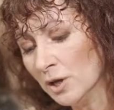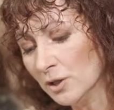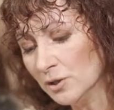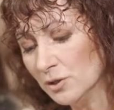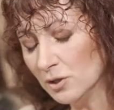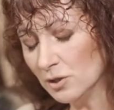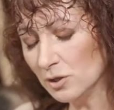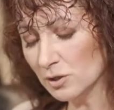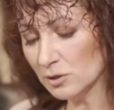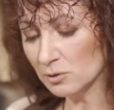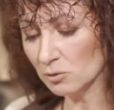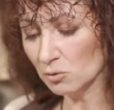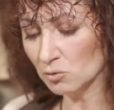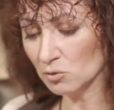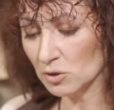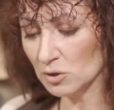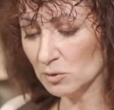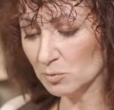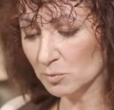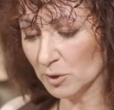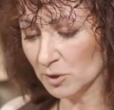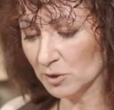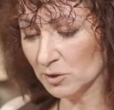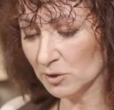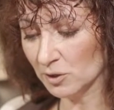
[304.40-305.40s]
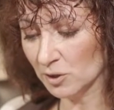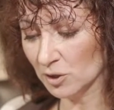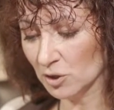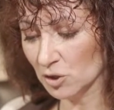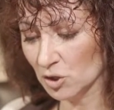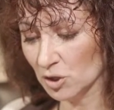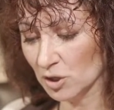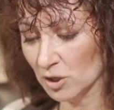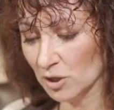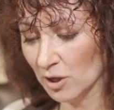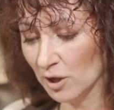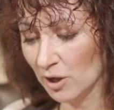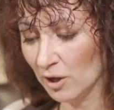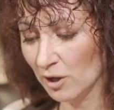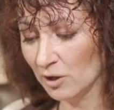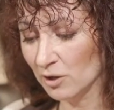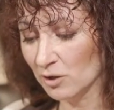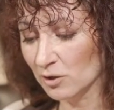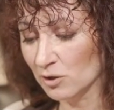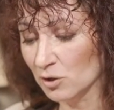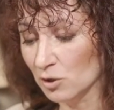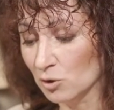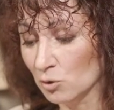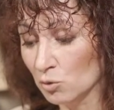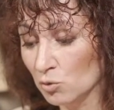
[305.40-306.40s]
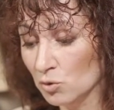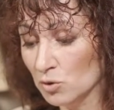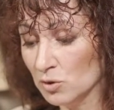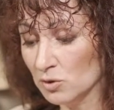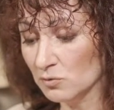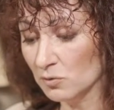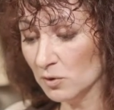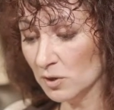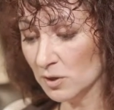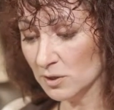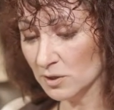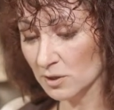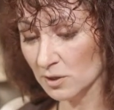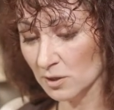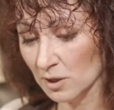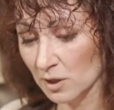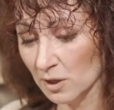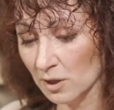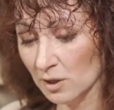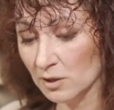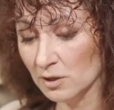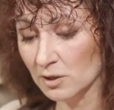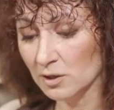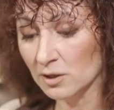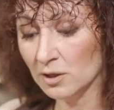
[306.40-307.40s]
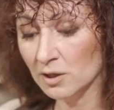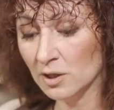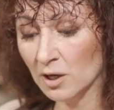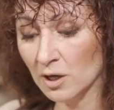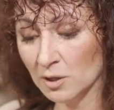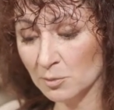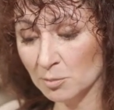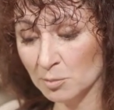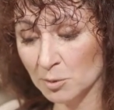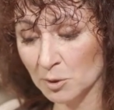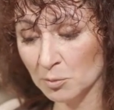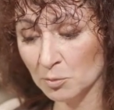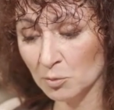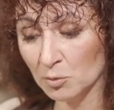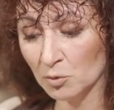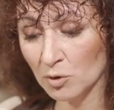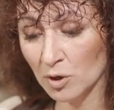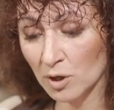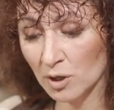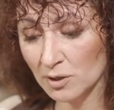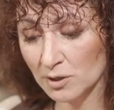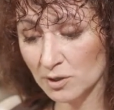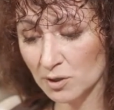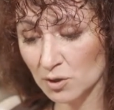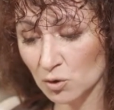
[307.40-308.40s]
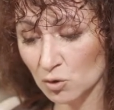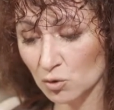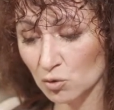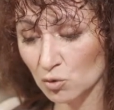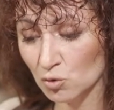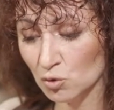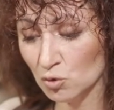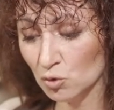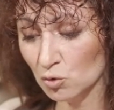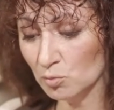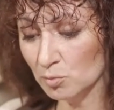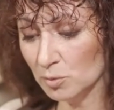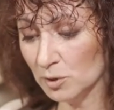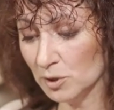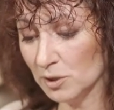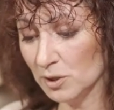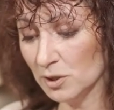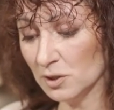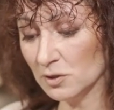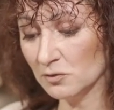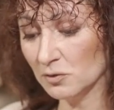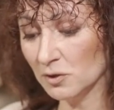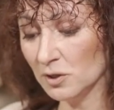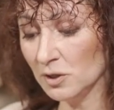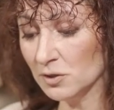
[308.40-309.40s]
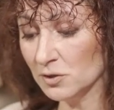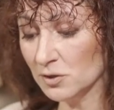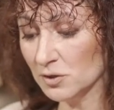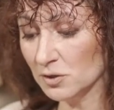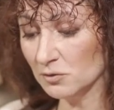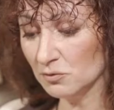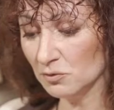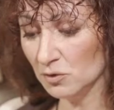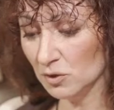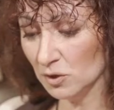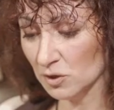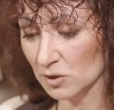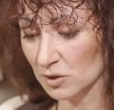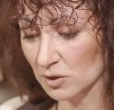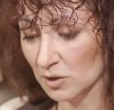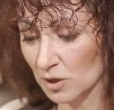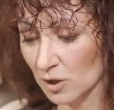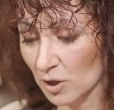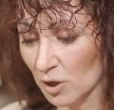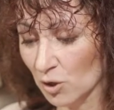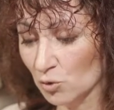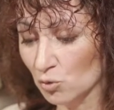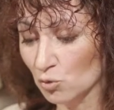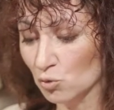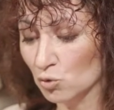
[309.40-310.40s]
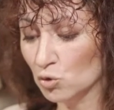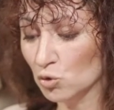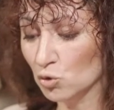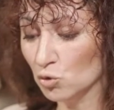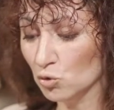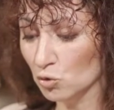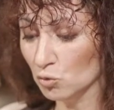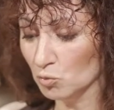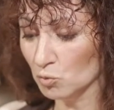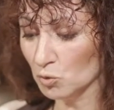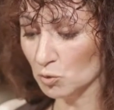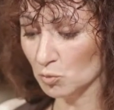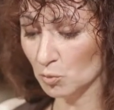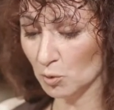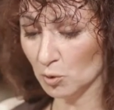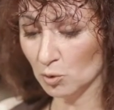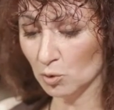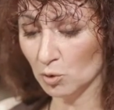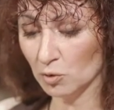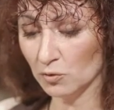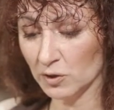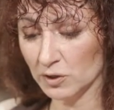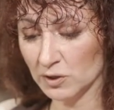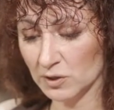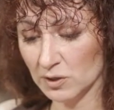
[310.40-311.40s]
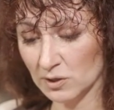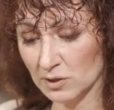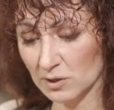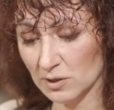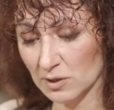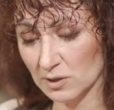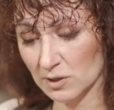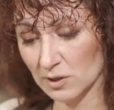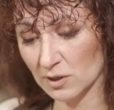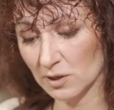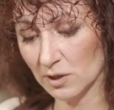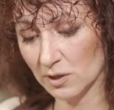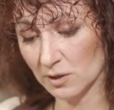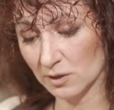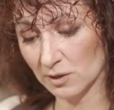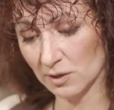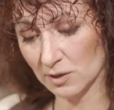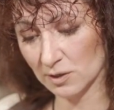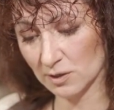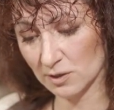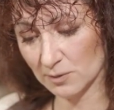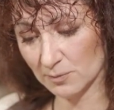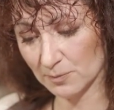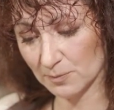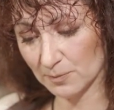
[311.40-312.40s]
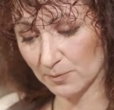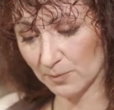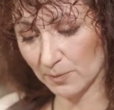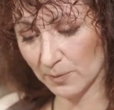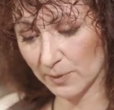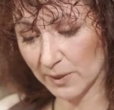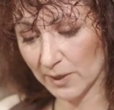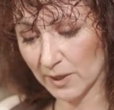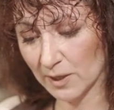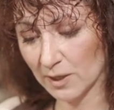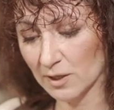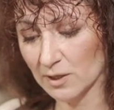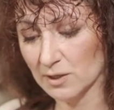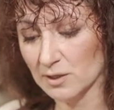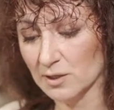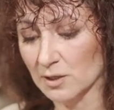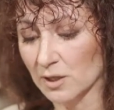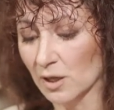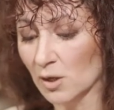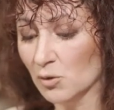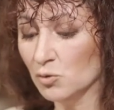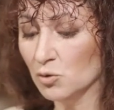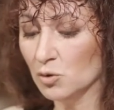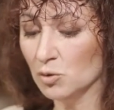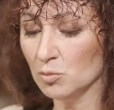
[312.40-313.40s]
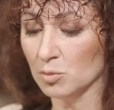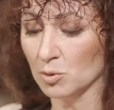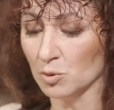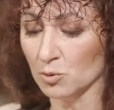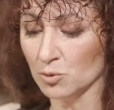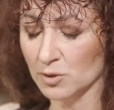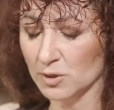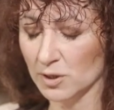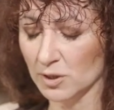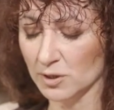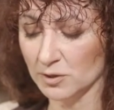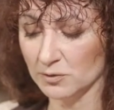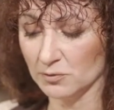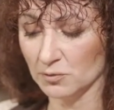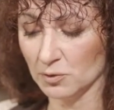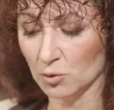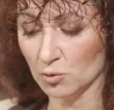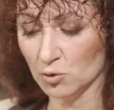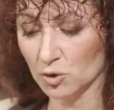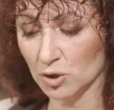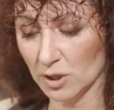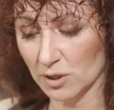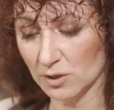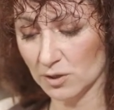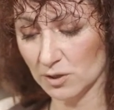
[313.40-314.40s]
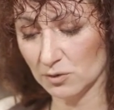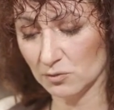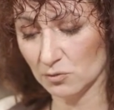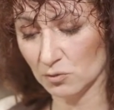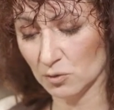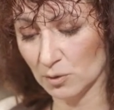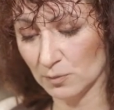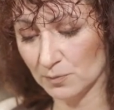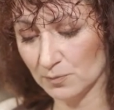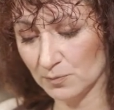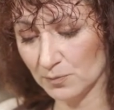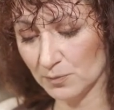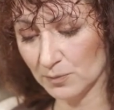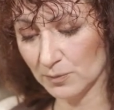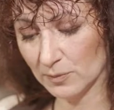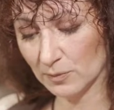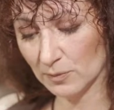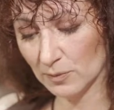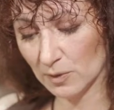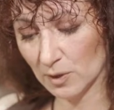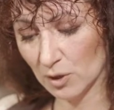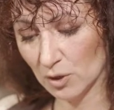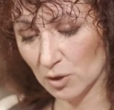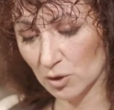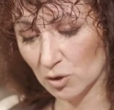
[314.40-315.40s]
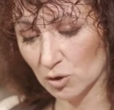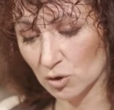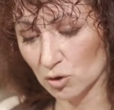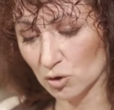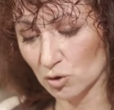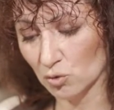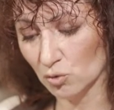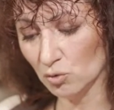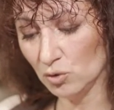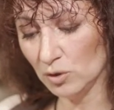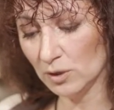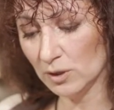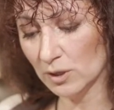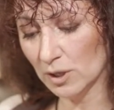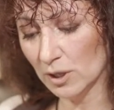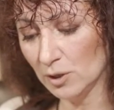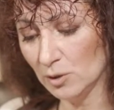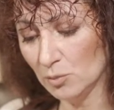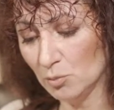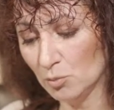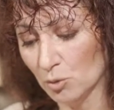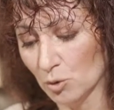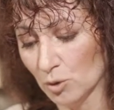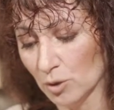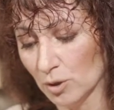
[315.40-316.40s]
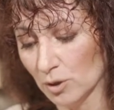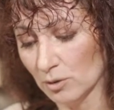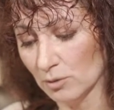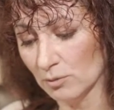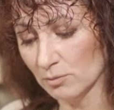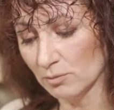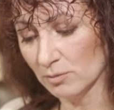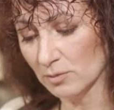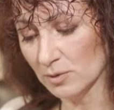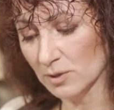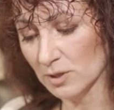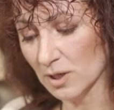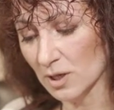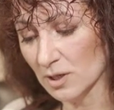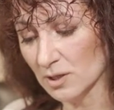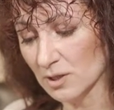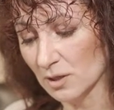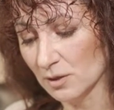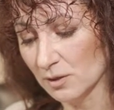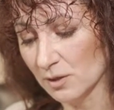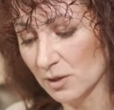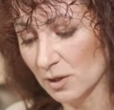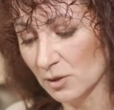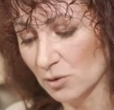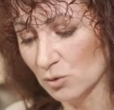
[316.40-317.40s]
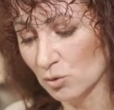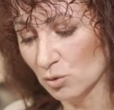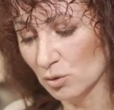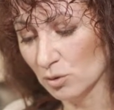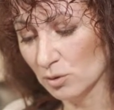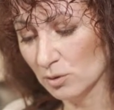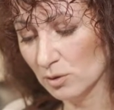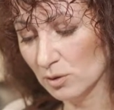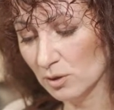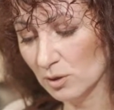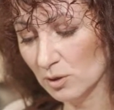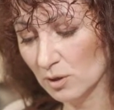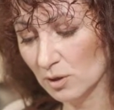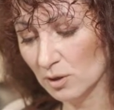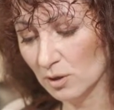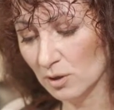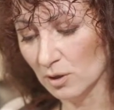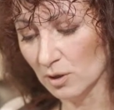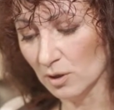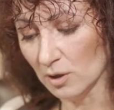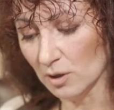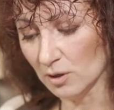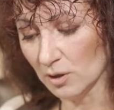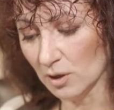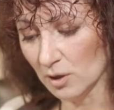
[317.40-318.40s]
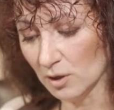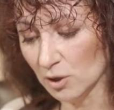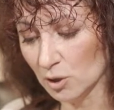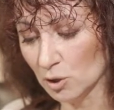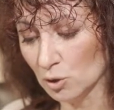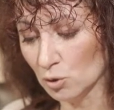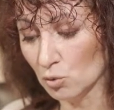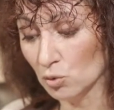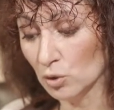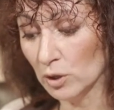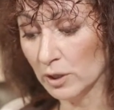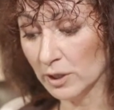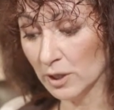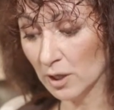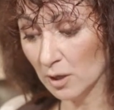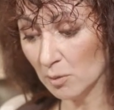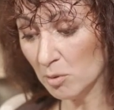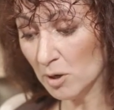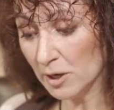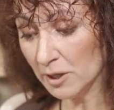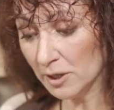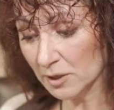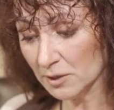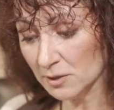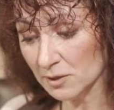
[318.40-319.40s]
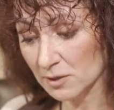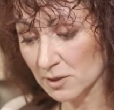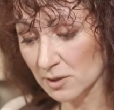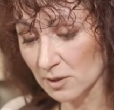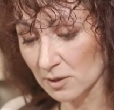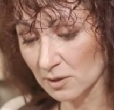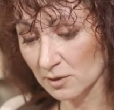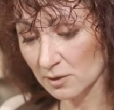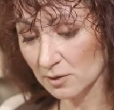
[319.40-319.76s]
– донеслось из-под крыши. Герой из вазы так перепугался, что чуть было не свалился вниз, но чудом успел ухватиться за карниз. Статуи бросились выручать его. «Что-то я не понял», — сказал Теодор. «Это они кругляка боятся?»